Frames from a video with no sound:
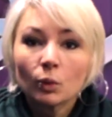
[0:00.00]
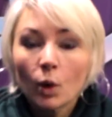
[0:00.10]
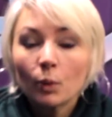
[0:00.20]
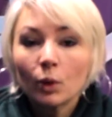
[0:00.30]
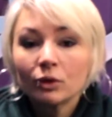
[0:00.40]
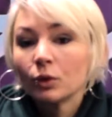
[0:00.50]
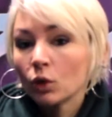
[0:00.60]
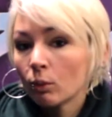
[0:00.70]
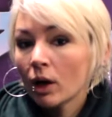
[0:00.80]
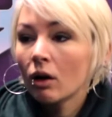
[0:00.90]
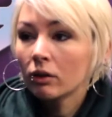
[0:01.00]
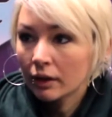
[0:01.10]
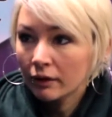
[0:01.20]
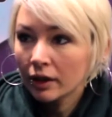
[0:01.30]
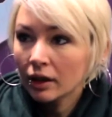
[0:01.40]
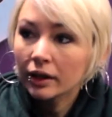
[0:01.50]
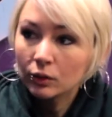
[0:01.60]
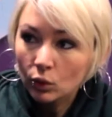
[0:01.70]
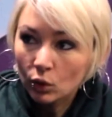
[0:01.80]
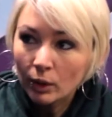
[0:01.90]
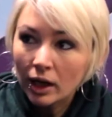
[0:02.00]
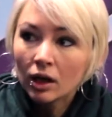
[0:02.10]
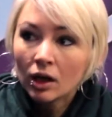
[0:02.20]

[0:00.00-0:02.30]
propose du combat en 1v1 et du combat